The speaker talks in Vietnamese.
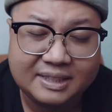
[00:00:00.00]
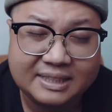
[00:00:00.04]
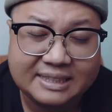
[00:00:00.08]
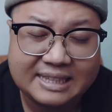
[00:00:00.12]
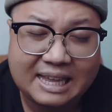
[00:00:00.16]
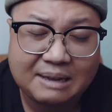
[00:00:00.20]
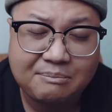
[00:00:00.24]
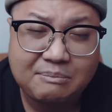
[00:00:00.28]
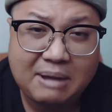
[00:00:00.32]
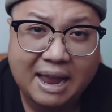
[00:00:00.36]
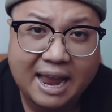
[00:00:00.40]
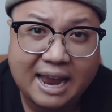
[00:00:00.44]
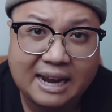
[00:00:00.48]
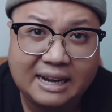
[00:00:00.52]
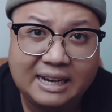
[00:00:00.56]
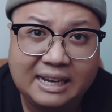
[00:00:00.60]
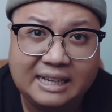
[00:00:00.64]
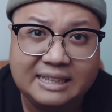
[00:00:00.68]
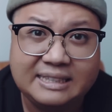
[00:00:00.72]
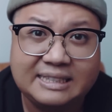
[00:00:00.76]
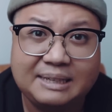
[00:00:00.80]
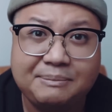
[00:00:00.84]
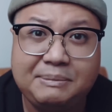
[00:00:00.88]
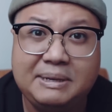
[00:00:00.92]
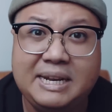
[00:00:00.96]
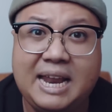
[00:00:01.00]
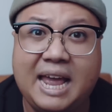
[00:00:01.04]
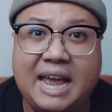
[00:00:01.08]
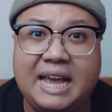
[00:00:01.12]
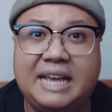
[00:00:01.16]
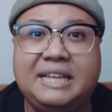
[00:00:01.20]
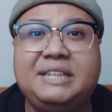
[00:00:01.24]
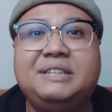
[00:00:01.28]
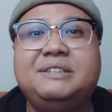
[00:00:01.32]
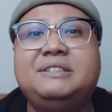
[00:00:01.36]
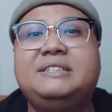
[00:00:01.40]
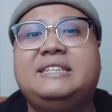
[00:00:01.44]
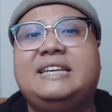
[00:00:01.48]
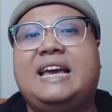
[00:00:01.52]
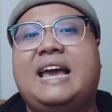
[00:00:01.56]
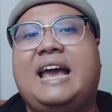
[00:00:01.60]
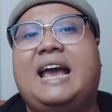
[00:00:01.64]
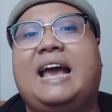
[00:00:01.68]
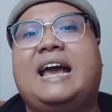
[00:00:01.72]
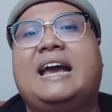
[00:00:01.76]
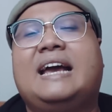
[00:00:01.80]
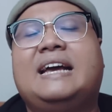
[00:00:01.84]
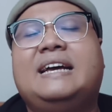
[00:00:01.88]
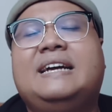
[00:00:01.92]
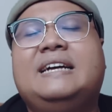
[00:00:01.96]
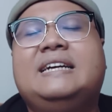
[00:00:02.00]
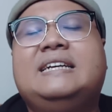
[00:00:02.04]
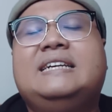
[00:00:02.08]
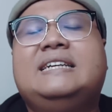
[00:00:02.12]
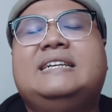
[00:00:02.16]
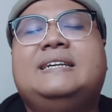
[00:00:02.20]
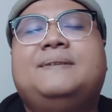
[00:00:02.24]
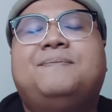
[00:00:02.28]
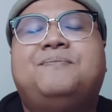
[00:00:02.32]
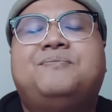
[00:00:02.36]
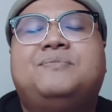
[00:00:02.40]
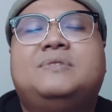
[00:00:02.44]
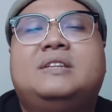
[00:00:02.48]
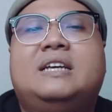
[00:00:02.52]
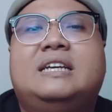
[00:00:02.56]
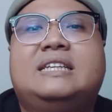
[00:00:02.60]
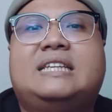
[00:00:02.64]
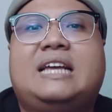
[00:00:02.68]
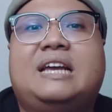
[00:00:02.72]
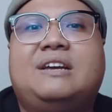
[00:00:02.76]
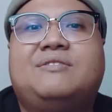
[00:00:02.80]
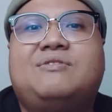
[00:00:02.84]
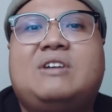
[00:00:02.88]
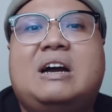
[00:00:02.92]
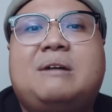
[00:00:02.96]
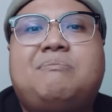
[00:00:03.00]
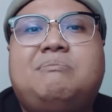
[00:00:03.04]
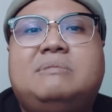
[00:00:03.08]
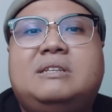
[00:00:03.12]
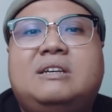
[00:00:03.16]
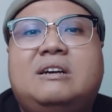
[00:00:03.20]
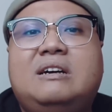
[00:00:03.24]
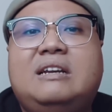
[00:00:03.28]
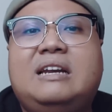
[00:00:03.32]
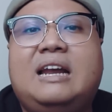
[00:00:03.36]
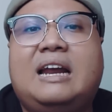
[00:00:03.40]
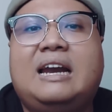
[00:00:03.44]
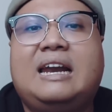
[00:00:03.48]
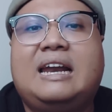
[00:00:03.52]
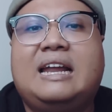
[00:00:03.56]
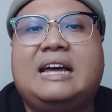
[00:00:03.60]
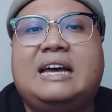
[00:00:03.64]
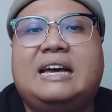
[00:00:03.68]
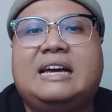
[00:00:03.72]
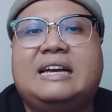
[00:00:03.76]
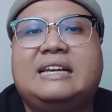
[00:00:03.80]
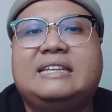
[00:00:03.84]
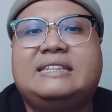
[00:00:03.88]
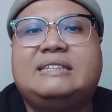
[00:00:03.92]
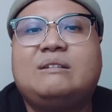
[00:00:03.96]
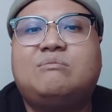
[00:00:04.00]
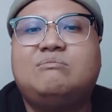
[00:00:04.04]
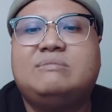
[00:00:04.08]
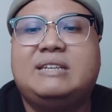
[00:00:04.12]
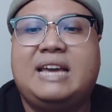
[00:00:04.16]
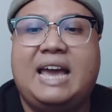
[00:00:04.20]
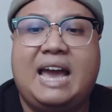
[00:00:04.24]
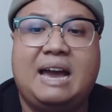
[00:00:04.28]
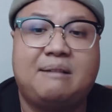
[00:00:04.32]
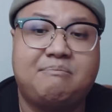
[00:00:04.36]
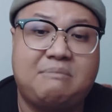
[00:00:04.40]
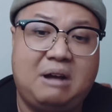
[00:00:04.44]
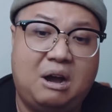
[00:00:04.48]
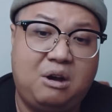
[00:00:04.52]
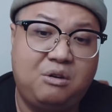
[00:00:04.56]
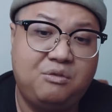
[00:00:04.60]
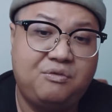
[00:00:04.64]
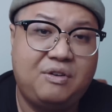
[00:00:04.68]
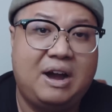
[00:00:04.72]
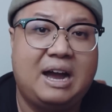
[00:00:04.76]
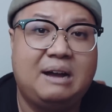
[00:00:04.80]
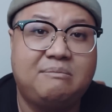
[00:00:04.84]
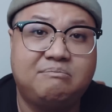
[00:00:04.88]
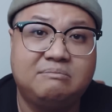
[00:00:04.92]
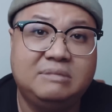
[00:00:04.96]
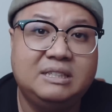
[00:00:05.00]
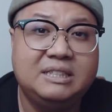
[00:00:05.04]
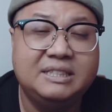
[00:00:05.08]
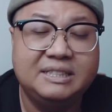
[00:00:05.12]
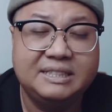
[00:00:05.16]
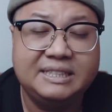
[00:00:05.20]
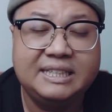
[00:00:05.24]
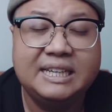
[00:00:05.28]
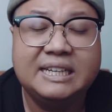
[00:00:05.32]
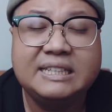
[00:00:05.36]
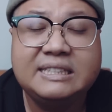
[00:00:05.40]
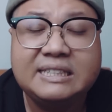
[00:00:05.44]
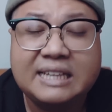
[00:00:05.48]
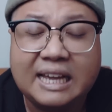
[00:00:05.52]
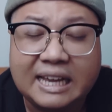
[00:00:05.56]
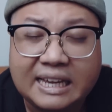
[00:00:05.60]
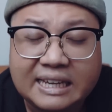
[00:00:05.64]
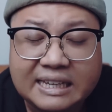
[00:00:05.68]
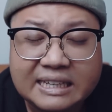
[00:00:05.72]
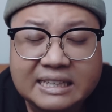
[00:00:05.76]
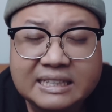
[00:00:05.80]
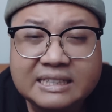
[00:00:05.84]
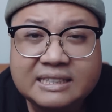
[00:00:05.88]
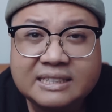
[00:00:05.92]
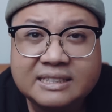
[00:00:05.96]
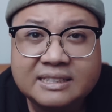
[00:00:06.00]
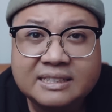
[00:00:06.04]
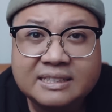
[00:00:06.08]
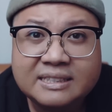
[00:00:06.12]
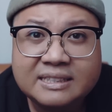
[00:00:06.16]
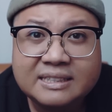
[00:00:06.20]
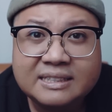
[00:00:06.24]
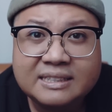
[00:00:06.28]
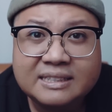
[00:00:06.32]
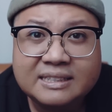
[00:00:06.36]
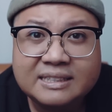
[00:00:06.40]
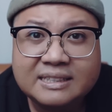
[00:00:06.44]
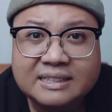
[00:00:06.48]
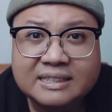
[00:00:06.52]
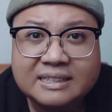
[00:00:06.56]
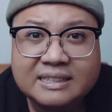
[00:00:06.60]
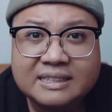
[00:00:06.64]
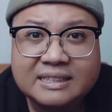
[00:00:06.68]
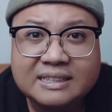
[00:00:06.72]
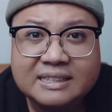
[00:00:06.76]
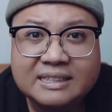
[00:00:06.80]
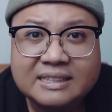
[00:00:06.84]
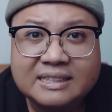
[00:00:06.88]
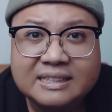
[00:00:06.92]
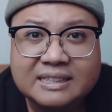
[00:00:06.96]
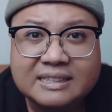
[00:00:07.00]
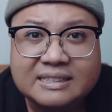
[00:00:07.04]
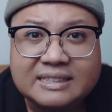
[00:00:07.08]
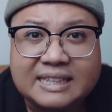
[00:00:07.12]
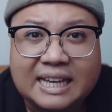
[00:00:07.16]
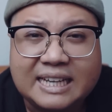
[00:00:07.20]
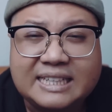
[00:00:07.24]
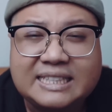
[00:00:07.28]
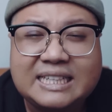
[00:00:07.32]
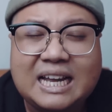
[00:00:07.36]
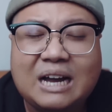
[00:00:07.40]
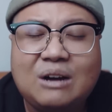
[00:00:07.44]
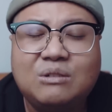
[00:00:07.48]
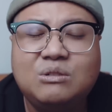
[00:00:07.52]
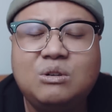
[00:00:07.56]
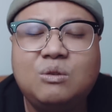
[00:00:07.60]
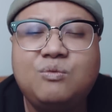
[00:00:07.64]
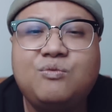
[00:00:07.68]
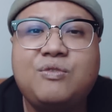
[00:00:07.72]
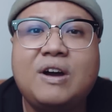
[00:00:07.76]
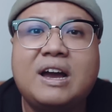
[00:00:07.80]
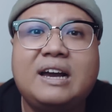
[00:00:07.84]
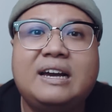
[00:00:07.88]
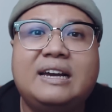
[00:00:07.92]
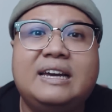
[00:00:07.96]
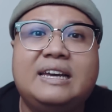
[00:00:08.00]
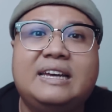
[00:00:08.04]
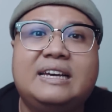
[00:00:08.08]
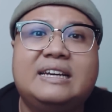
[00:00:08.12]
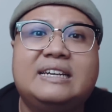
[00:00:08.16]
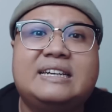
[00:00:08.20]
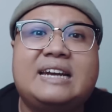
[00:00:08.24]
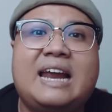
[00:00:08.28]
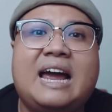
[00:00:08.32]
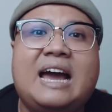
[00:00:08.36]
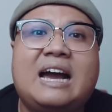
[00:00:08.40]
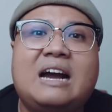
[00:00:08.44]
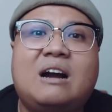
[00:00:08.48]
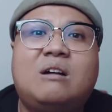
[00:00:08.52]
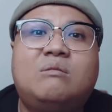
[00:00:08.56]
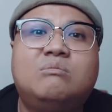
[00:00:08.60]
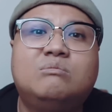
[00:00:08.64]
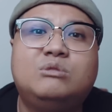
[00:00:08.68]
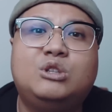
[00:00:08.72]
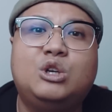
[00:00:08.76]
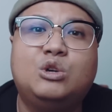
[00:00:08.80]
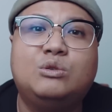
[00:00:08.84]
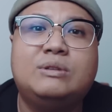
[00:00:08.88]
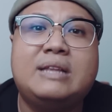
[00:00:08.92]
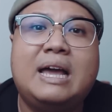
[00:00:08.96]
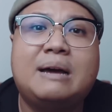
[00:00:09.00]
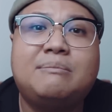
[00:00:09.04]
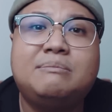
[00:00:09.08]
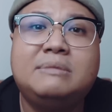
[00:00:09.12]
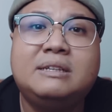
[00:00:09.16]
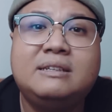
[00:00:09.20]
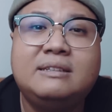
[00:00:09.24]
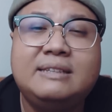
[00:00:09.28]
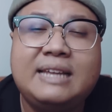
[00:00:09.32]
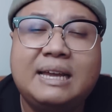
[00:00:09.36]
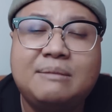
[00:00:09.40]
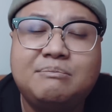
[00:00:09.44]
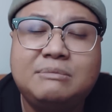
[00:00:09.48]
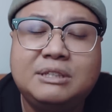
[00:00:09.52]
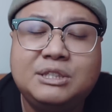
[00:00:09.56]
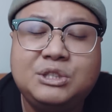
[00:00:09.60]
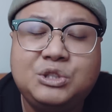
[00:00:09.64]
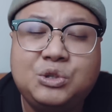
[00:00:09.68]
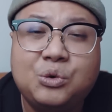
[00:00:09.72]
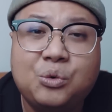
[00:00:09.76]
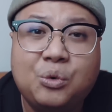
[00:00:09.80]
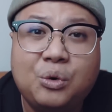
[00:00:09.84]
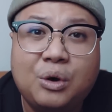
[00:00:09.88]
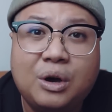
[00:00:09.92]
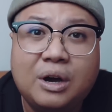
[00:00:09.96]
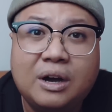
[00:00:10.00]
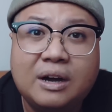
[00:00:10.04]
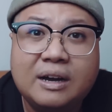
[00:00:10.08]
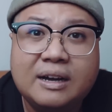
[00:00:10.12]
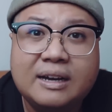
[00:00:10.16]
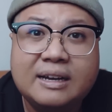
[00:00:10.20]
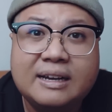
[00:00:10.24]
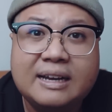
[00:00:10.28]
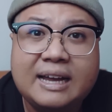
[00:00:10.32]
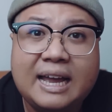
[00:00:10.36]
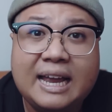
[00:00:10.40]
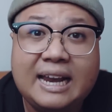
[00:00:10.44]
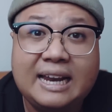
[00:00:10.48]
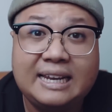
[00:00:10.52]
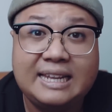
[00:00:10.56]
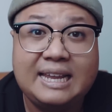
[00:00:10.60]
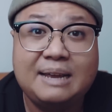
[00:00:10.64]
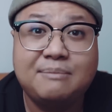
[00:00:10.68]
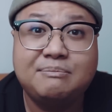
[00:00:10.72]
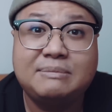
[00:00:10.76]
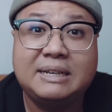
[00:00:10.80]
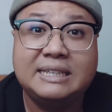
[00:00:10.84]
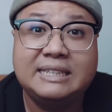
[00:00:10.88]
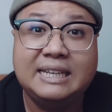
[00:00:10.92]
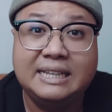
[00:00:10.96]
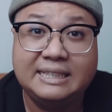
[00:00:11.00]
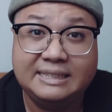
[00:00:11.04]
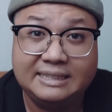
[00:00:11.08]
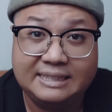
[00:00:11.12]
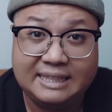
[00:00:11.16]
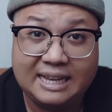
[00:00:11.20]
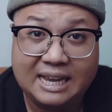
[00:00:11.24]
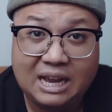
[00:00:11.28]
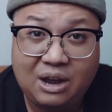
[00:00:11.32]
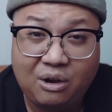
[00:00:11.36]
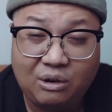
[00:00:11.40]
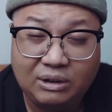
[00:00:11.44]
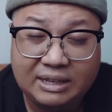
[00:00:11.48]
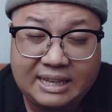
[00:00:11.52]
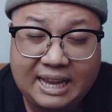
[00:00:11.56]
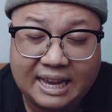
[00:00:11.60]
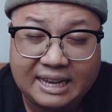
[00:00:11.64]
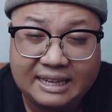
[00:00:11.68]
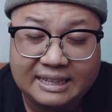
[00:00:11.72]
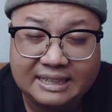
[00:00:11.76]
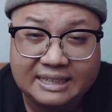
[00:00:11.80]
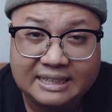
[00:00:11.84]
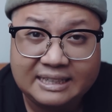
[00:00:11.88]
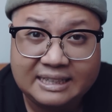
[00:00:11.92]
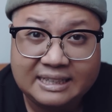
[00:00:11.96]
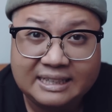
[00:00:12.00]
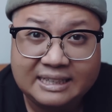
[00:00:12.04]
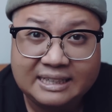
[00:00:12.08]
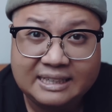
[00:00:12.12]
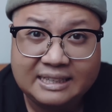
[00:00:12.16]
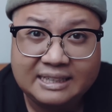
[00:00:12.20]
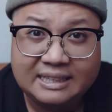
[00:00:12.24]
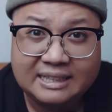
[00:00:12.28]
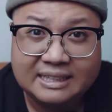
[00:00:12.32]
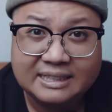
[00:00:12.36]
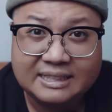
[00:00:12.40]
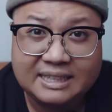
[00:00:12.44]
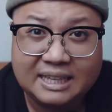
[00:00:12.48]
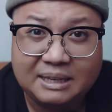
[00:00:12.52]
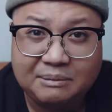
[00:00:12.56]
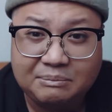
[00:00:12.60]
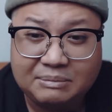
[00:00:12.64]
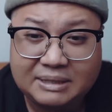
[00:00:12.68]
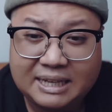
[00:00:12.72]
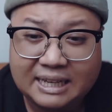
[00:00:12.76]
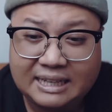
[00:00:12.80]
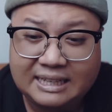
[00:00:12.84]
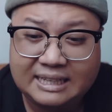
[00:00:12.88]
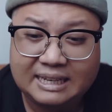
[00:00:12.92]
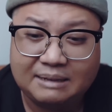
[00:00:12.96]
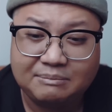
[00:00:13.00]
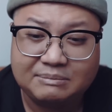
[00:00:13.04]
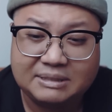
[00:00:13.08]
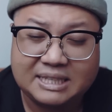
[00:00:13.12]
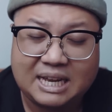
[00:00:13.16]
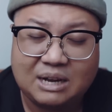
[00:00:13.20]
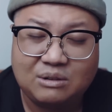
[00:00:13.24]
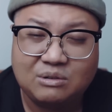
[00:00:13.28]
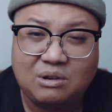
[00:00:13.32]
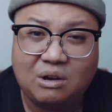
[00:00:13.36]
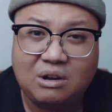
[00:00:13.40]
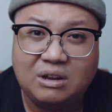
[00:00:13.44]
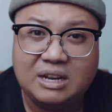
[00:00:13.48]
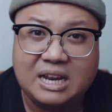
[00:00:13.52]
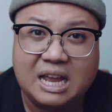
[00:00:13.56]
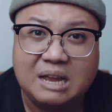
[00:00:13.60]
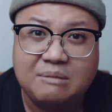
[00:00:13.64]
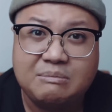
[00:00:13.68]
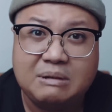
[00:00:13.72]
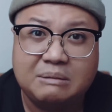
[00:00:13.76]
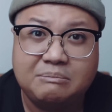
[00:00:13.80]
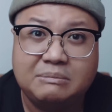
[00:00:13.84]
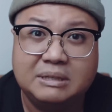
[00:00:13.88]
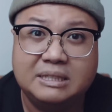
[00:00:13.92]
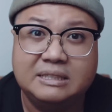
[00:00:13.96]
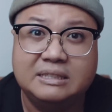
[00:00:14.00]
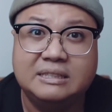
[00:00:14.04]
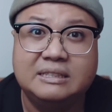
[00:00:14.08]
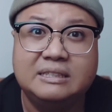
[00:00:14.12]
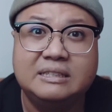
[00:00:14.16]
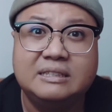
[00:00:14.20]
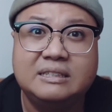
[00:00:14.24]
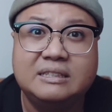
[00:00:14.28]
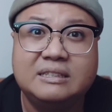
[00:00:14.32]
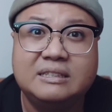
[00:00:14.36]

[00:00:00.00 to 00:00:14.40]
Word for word: ta mang lên ta mới để trước nhà thì thầy pháp mới nói rằng là trong nhà mạo phạm người chết này tại sao lúc phát hiện ra không chịu đem lên đem lên chùa hay là đem ra đình để hỏi thầy tìm cách làm sao đó để mà mình